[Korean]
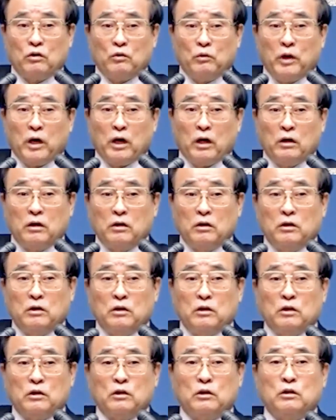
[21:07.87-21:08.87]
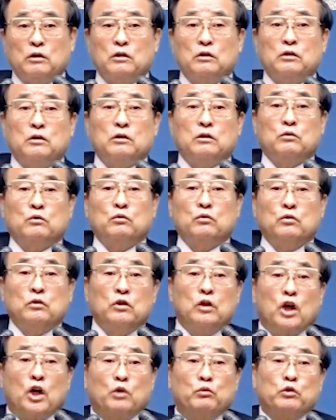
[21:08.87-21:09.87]
왜?
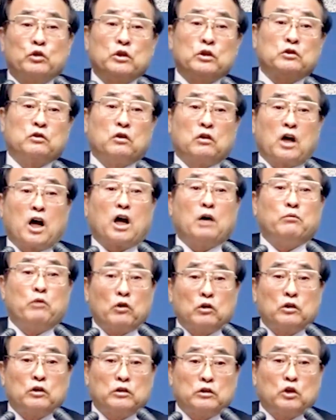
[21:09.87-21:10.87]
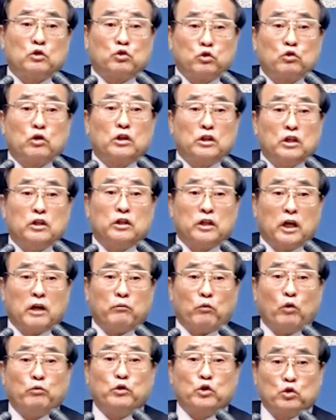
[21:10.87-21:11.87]
여러분이 선악과 먹었는데
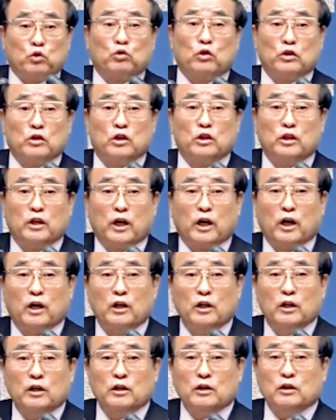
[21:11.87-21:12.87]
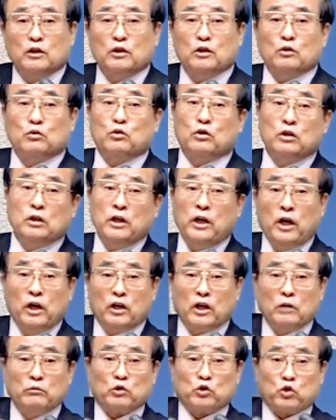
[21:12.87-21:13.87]
죽었는데, 몸이 죽었는데, 우리는
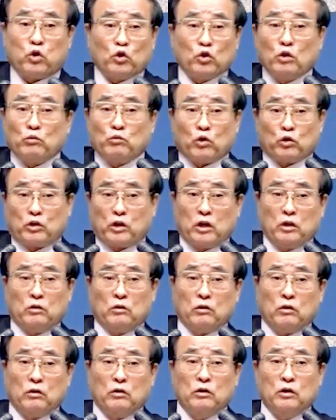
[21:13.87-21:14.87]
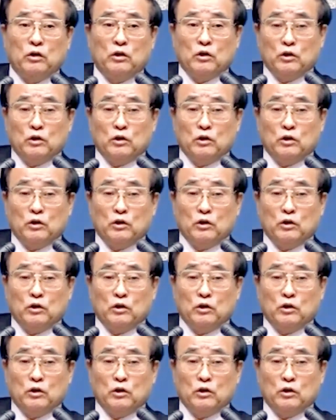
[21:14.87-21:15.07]
해결하면 손도 못 대요.